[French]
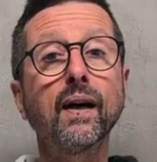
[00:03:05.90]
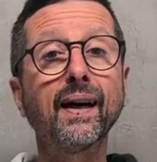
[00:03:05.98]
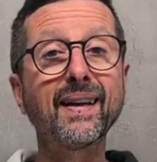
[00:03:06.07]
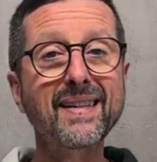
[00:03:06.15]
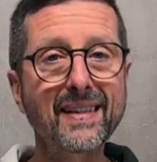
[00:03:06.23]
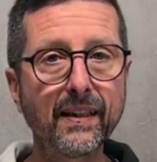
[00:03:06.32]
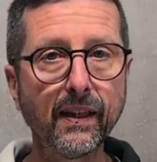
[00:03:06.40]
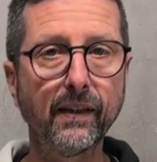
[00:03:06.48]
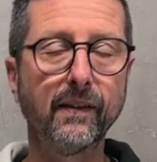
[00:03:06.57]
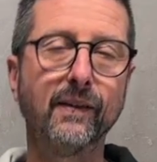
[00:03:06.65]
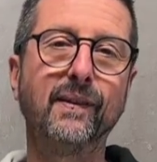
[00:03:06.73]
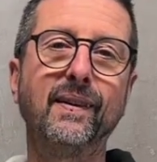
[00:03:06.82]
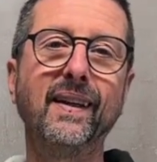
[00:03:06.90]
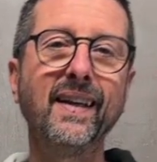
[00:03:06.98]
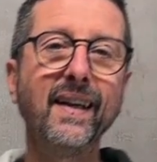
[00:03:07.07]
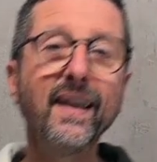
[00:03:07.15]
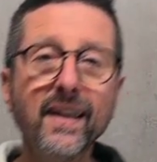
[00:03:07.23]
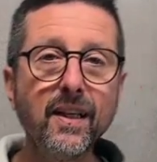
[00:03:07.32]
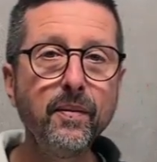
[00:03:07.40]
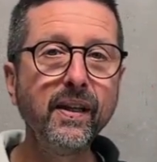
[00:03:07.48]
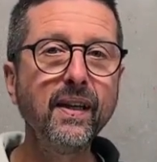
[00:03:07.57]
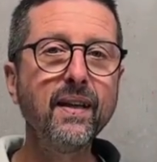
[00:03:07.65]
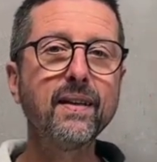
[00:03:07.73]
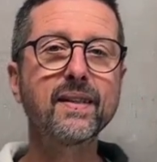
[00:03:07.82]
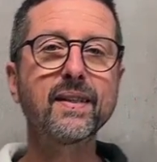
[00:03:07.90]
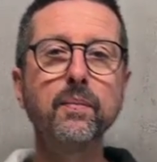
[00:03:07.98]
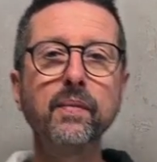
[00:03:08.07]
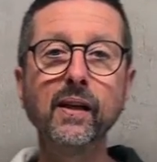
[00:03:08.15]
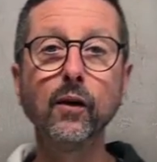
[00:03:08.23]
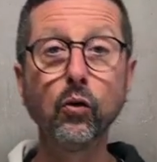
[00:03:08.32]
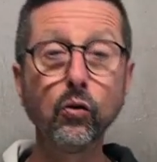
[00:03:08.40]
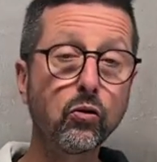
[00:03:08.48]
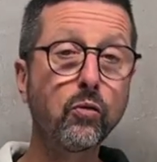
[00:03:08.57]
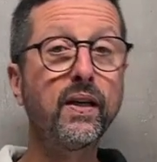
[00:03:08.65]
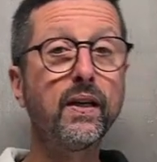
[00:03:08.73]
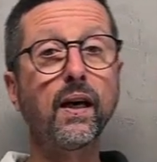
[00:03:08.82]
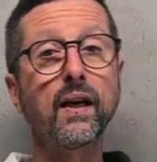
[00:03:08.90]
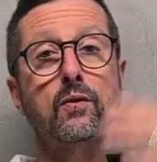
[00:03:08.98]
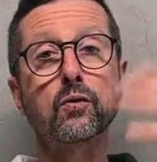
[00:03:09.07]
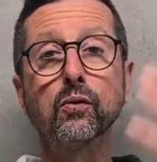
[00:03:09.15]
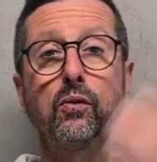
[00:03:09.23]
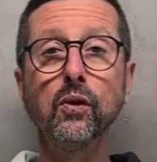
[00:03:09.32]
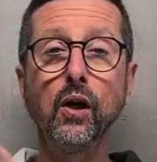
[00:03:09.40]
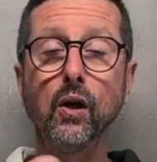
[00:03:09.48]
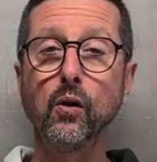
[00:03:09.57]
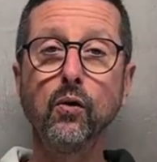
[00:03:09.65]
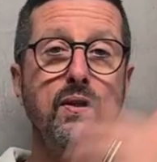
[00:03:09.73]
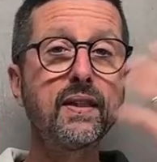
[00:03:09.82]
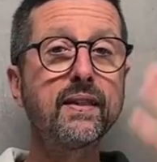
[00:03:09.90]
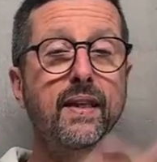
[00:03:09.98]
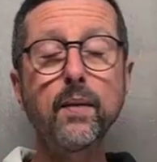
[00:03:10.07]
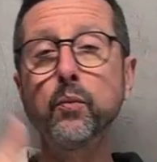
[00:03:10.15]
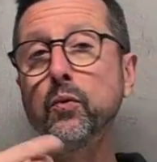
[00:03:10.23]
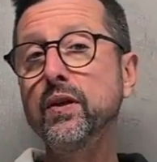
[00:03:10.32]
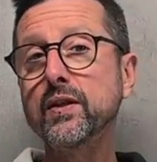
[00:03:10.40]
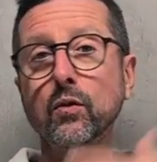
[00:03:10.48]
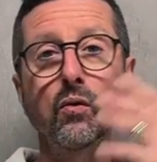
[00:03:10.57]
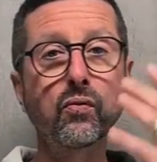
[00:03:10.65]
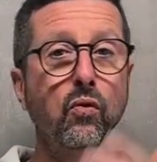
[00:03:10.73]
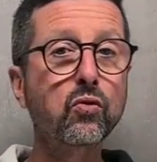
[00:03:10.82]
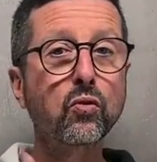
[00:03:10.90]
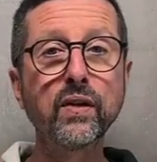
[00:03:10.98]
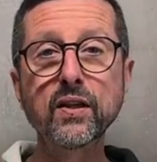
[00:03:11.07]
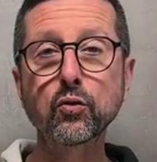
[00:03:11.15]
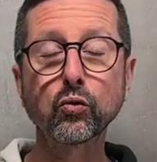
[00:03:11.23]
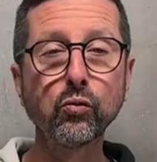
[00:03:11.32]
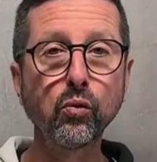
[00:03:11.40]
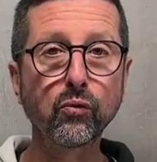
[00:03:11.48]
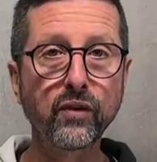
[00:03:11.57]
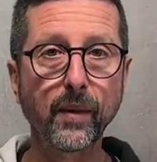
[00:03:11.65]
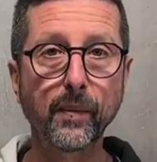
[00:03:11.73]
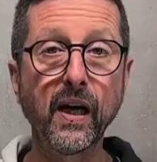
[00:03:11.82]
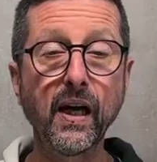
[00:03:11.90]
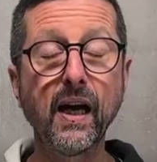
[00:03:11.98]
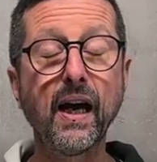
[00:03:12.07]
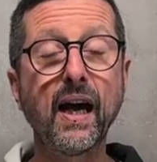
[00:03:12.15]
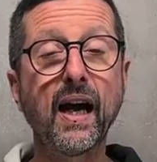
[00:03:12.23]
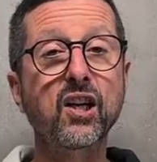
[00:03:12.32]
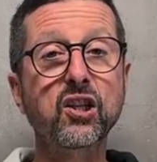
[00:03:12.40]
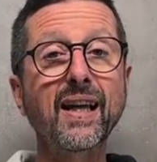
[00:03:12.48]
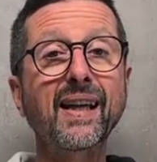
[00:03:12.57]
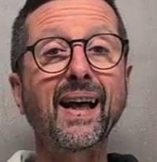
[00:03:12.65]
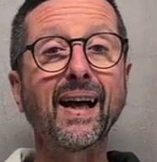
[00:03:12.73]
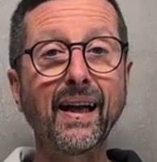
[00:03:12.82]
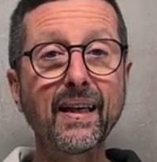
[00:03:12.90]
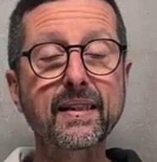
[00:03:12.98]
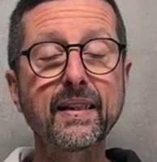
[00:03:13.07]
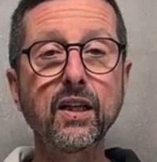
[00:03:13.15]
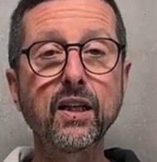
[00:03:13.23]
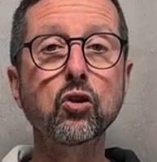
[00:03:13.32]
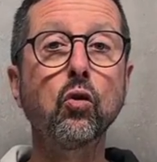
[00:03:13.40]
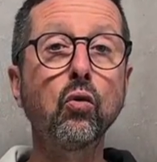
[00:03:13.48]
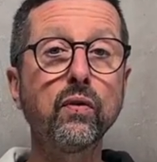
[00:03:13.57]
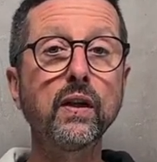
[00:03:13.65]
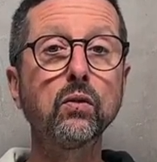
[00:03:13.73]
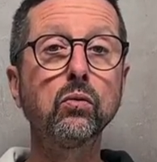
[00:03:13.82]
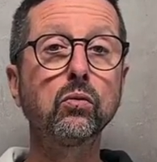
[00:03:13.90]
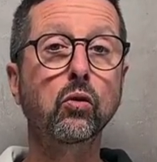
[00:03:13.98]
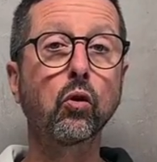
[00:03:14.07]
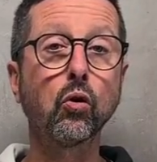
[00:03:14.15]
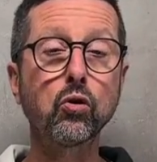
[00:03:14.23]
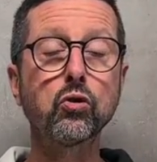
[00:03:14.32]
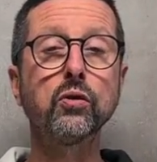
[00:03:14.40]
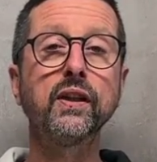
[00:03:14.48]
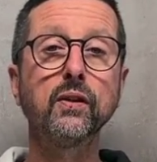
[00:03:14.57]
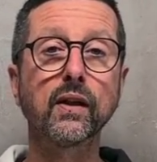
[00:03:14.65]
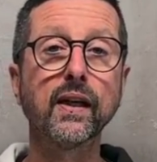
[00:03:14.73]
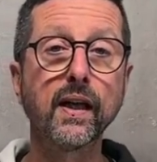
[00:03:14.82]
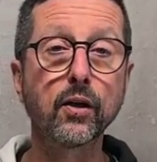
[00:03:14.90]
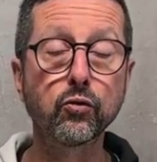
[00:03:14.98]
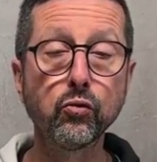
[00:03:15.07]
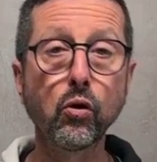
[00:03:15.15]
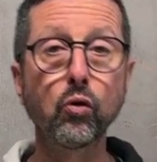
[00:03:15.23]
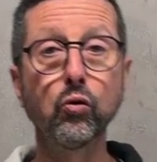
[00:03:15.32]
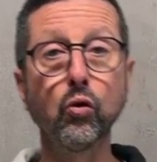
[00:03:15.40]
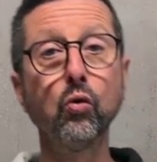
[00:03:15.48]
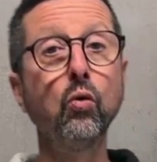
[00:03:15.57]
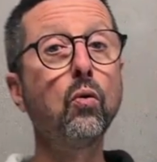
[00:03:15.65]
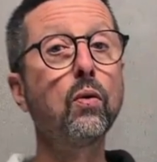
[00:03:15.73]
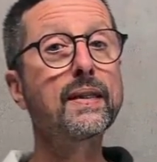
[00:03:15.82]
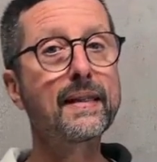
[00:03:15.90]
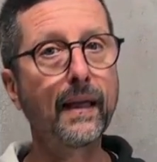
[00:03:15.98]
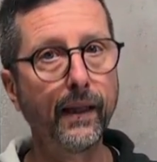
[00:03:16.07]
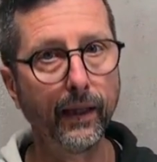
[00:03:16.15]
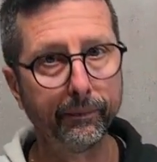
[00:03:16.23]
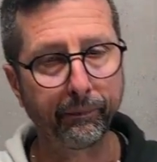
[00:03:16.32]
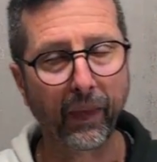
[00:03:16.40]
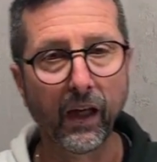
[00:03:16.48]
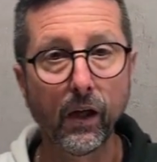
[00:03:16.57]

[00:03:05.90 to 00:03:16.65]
rincer euh, et éliminer ces minéraux de manière à ce que le système puisse fonctionner sur du long terme. À chaque rinçage, on va donc rejeter dans la nature de l'eau salée.